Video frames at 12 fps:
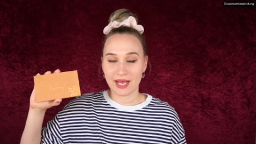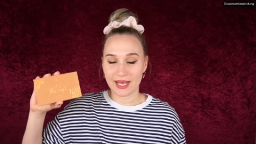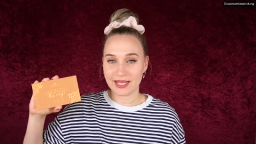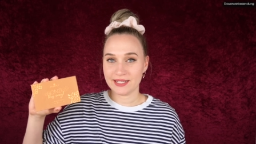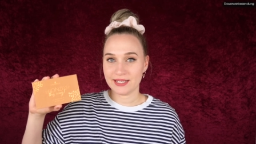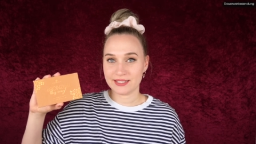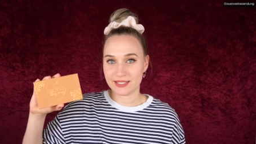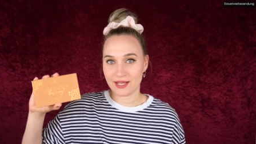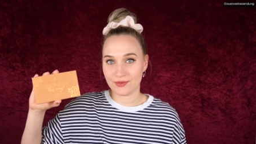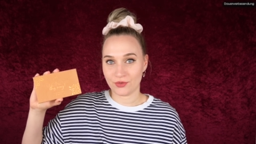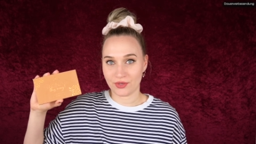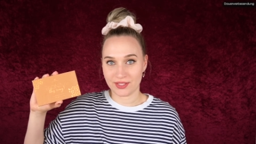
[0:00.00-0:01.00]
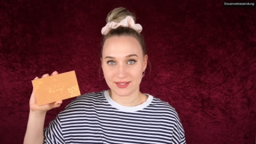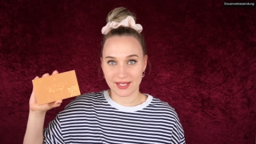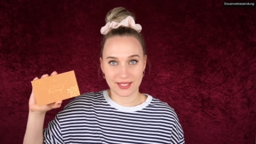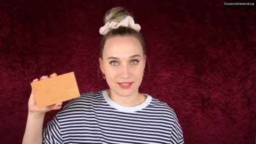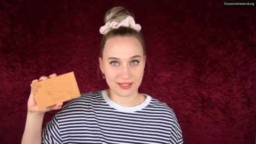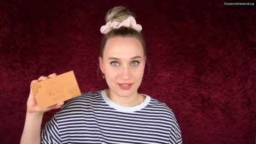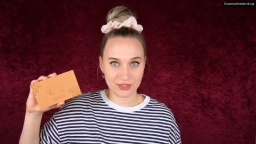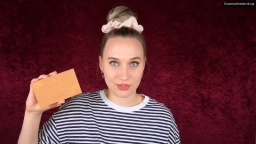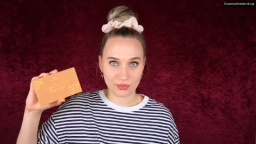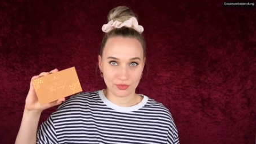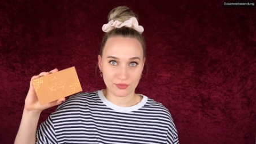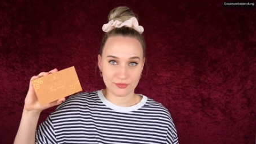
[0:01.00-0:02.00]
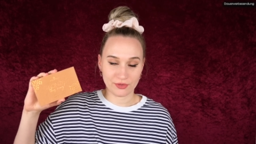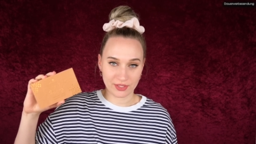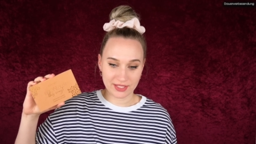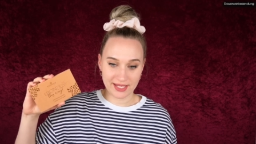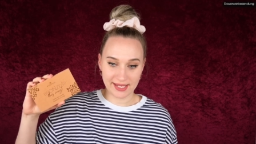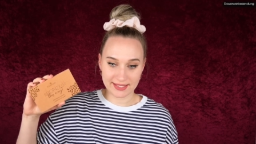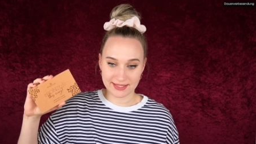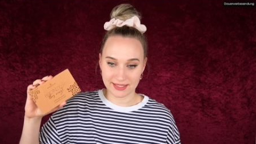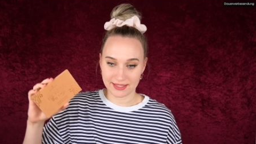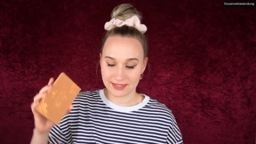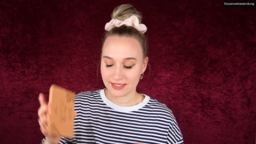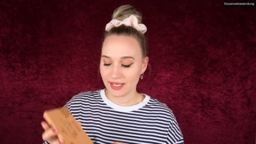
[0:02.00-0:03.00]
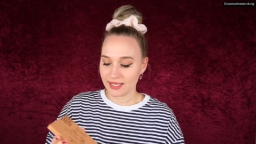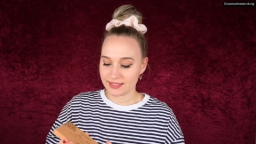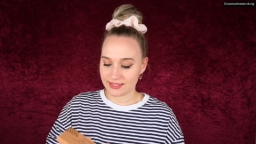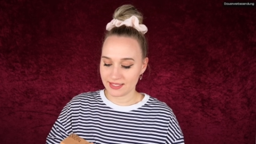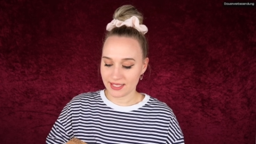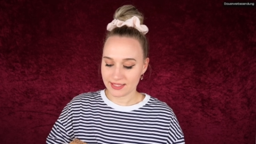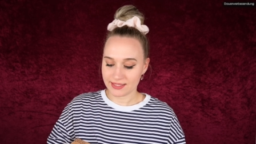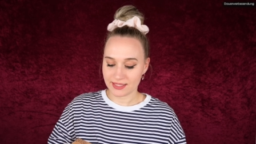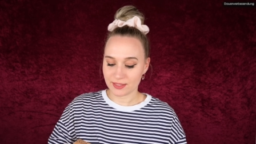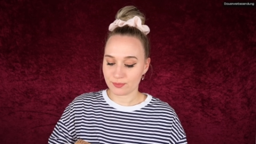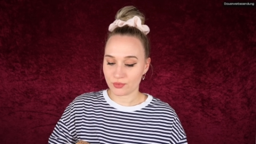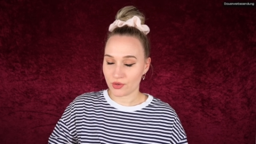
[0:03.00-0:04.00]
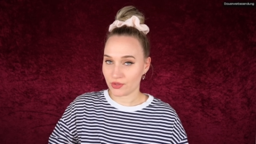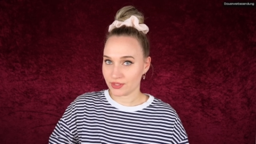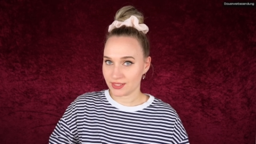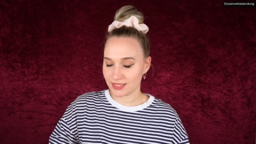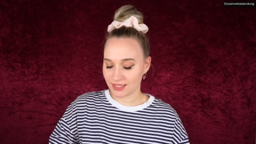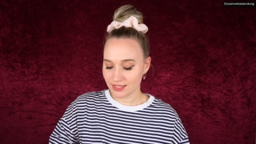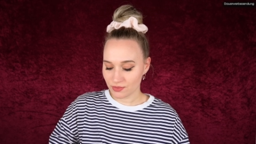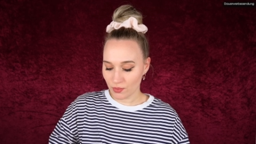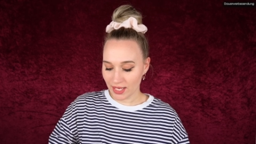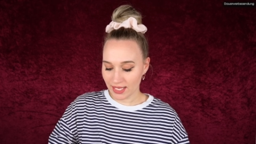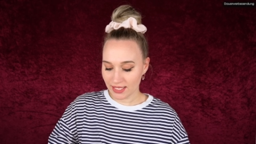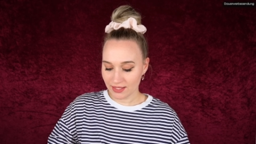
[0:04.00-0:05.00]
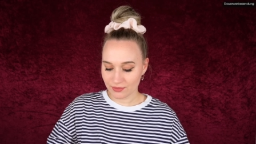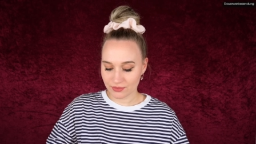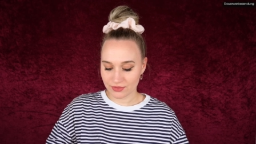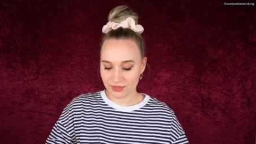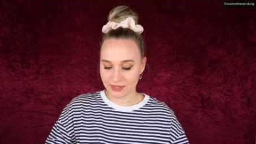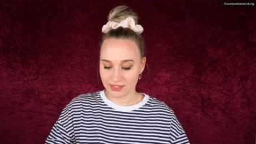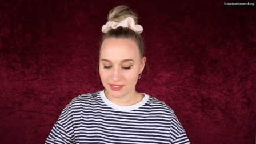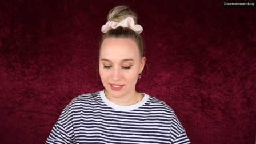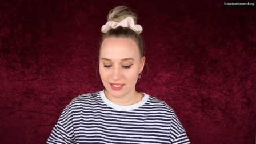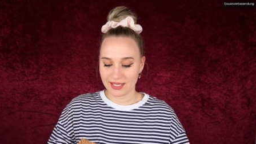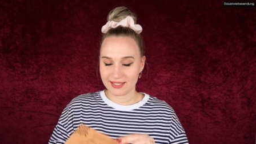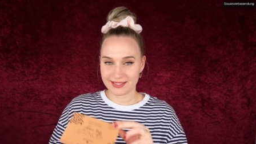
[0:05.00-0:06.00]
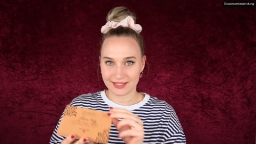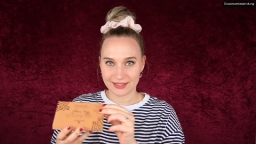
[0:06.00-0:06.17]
einer der neuen Trendeditionen von Essence. Sie nennt sich Bronze This Way und es